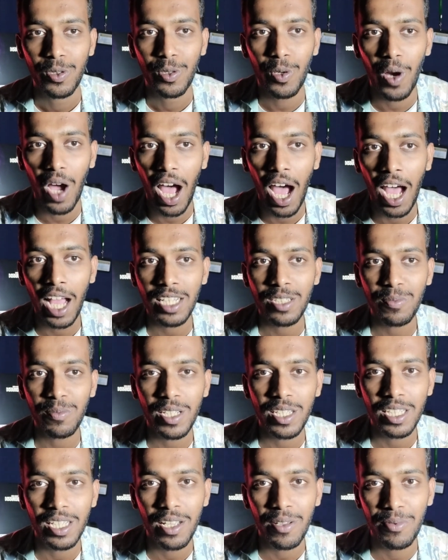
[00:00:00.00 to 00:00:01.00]
तो आज
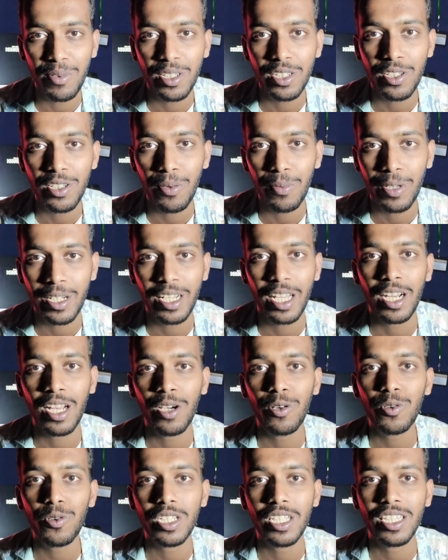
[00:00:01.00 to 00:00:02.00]
मैं ये वीडियो बना
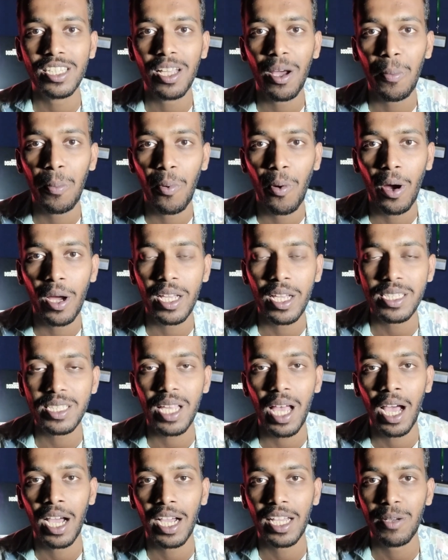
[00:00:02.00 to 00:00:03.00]
रहा हूँ कि द
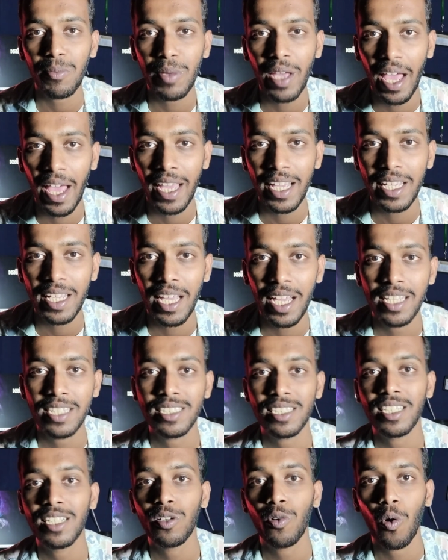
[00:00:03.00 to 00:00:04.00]
बॉयस आखिर में है क्या
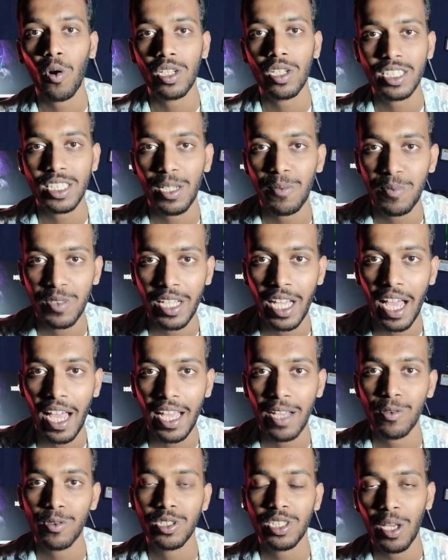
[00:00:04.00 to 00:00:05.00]
इसकी कॉन्सेप्ट क्या
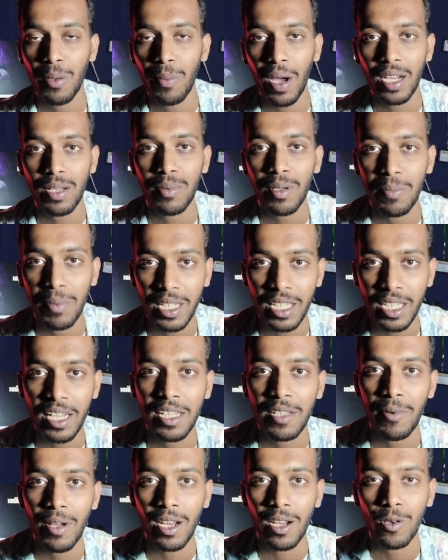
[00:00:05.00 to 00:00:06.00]
है उसके बारे में
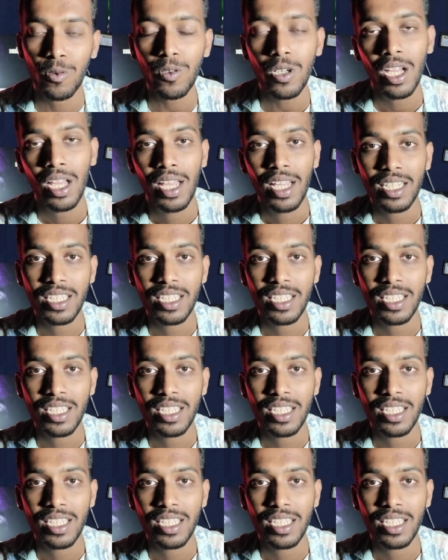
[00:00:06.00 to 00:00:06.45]
बताने वाला हूँ